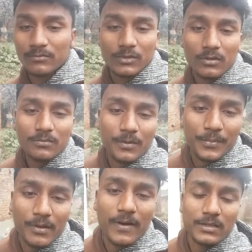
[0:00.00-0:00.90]
मतलब
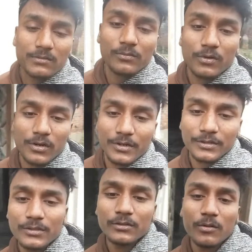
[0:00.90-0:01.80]
अपने आवाज़ में बोल रही
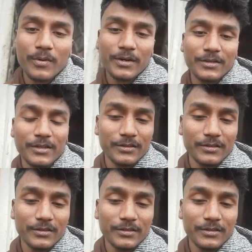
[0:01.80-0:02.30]
थी तो मैंने